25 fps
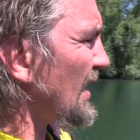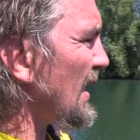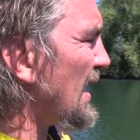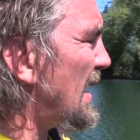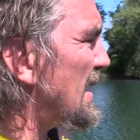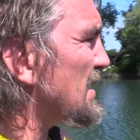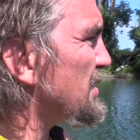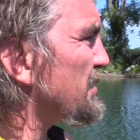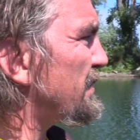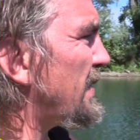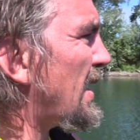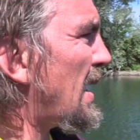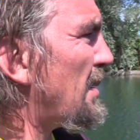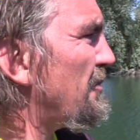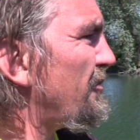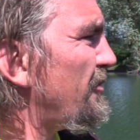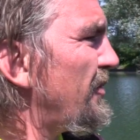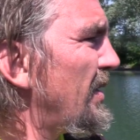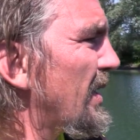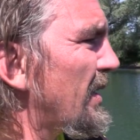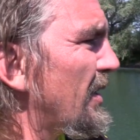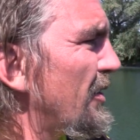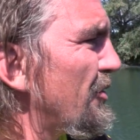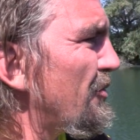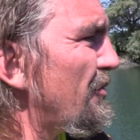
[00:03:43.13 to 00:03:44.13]
Also wir haben
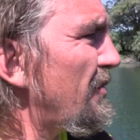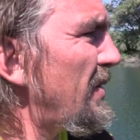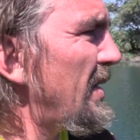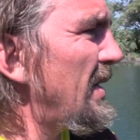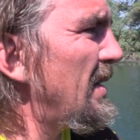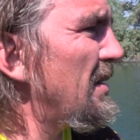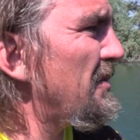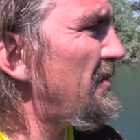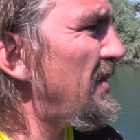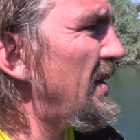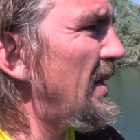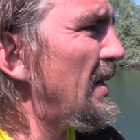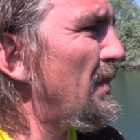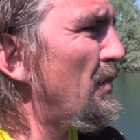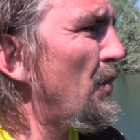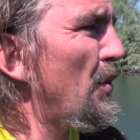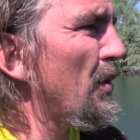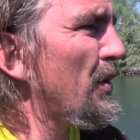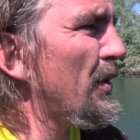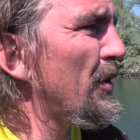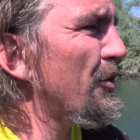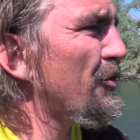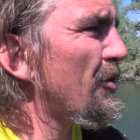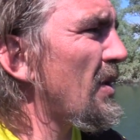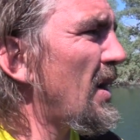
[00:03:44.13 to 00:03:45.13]
wirklich viele, viele
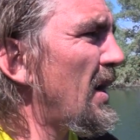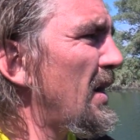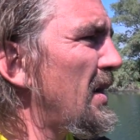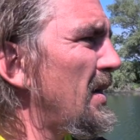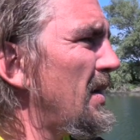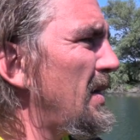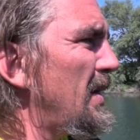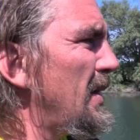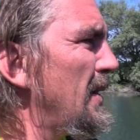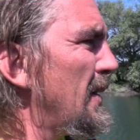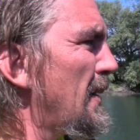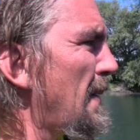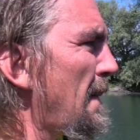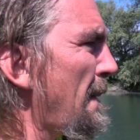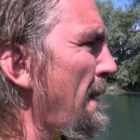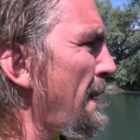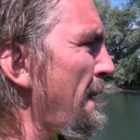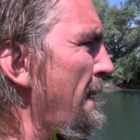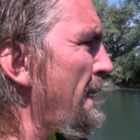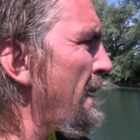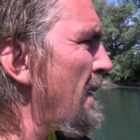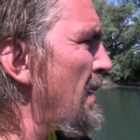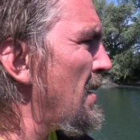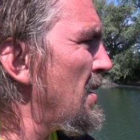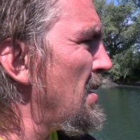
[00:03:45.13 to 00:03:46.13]
Möglichkeiten hier
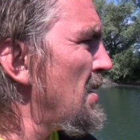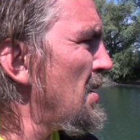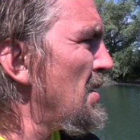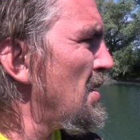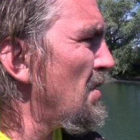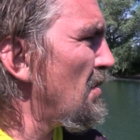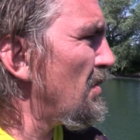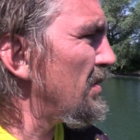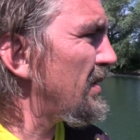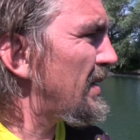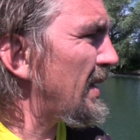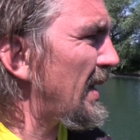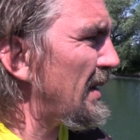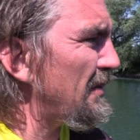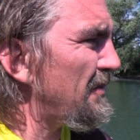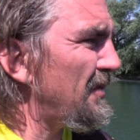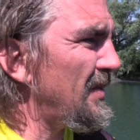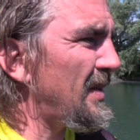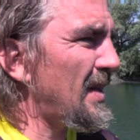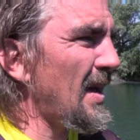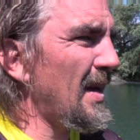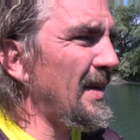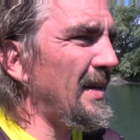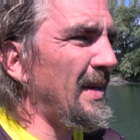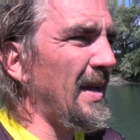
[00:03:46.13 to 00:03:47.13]
und
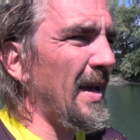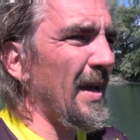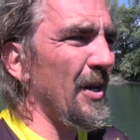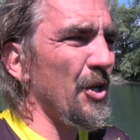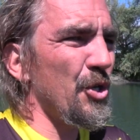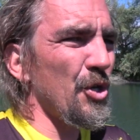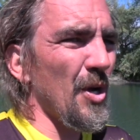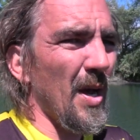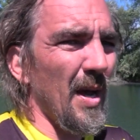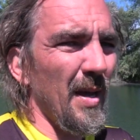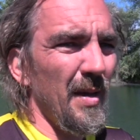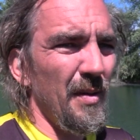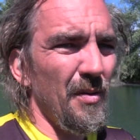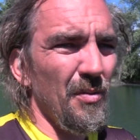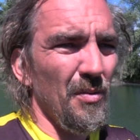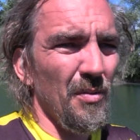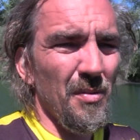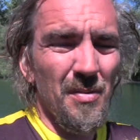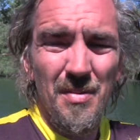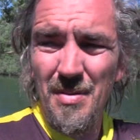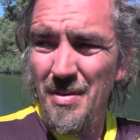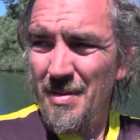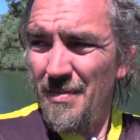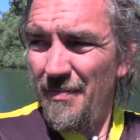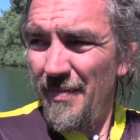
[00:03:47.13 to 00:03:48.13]
treffen dann die
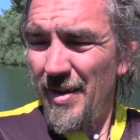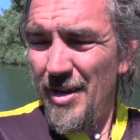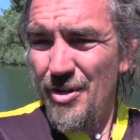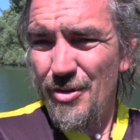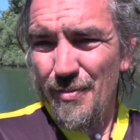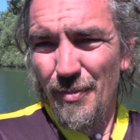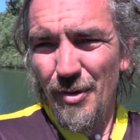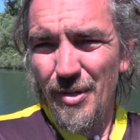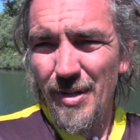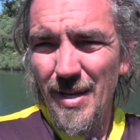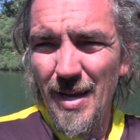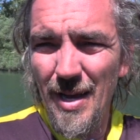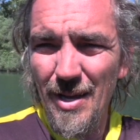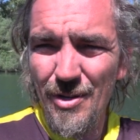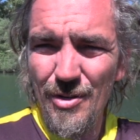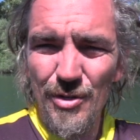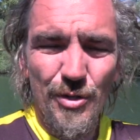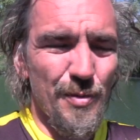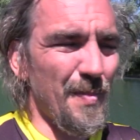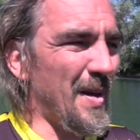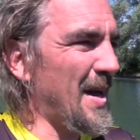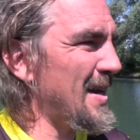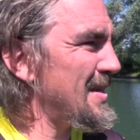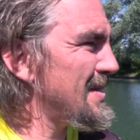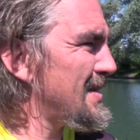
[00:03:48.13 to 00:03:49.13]
Entscheidung, welche Montagen
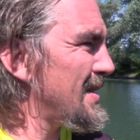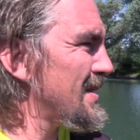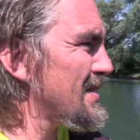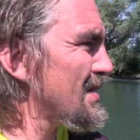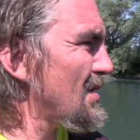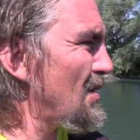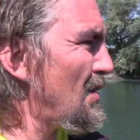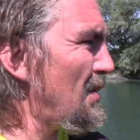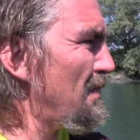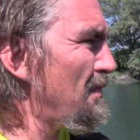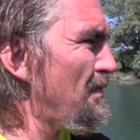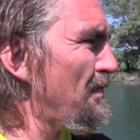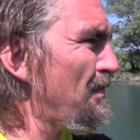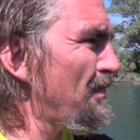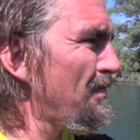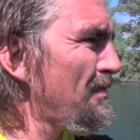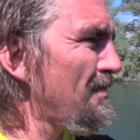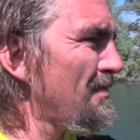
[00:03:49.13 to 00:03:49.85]
zum Einsatz kommen.